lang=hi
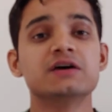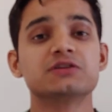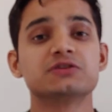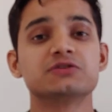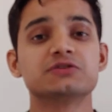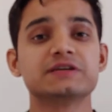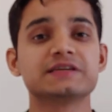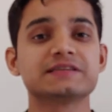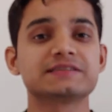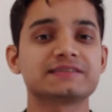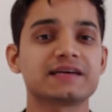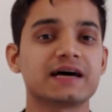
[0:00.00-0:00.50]
तो
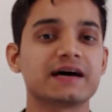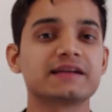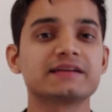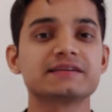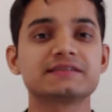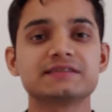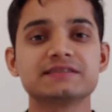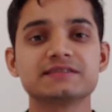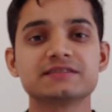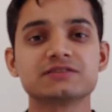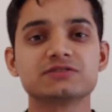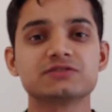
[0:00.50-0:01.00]
ये सारी
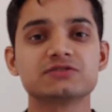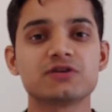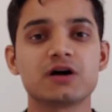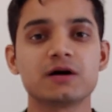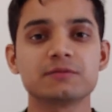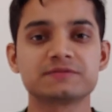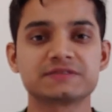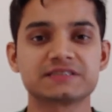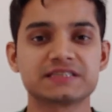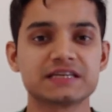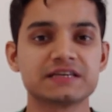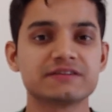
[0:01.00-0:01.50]
चीज़ें जो
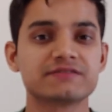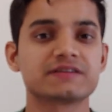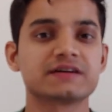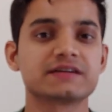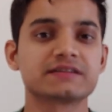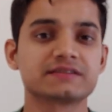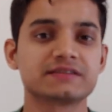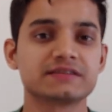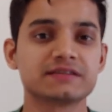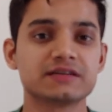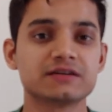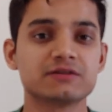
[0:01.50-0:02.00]
आप सेव
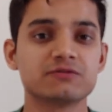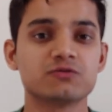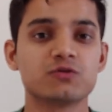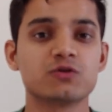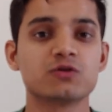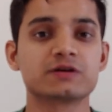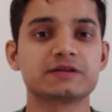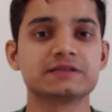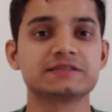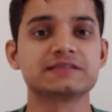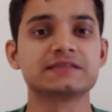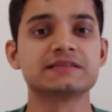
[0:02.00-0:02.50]
करते हैं वो
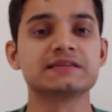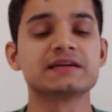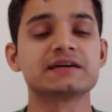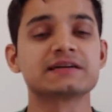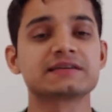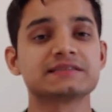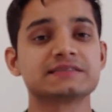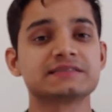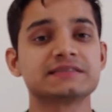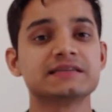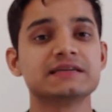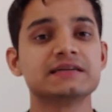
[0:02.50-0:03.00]
किसी ना
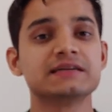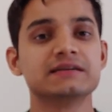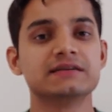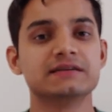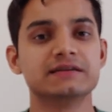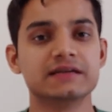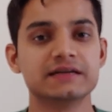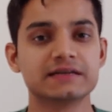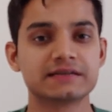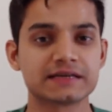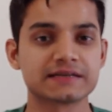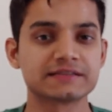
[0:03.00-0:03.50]
किसी
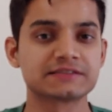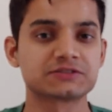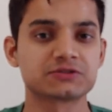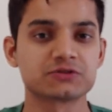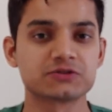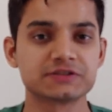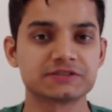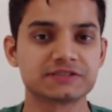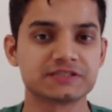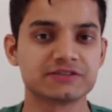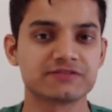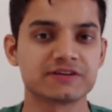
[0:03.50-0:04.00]
डेटा
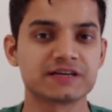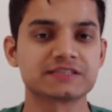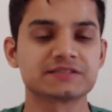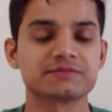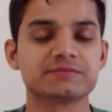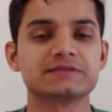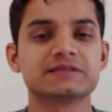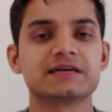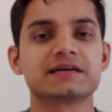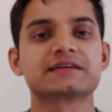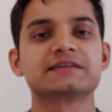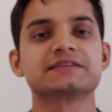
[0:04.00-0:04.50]
स्टोरेज डिवाइस
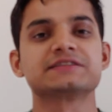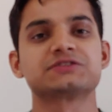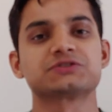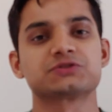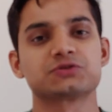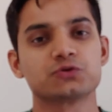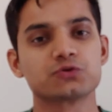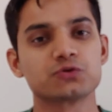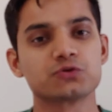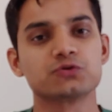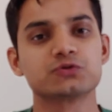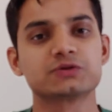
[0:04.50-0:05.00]
में जाके
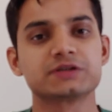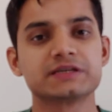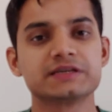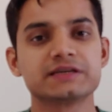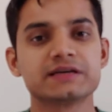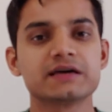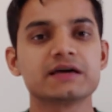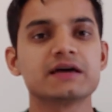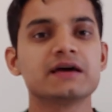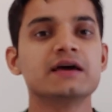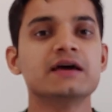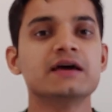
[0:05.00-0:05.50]
स्टोर होती
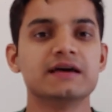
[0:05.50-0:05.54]
हैं